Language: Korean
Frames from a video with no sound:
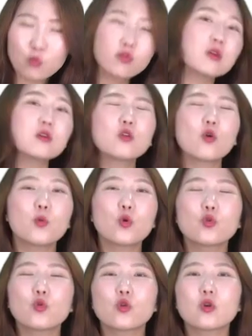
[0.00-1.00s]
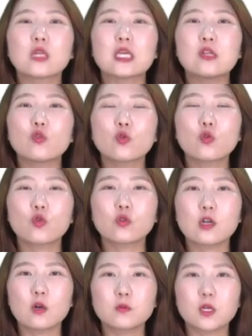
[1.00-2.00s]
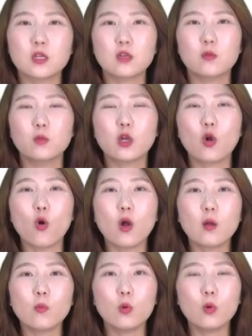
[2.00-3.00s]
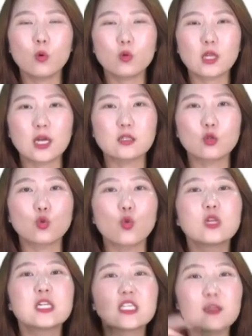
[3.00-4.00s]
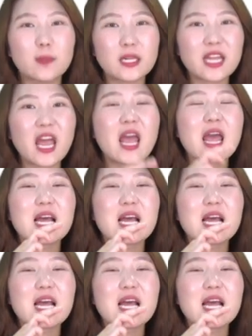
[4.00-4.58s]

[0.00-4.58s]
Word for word: 우리 의료보건 용역은 인적 용역 사업자이기 때문에 건강보험공단에서 돈을 지급할 때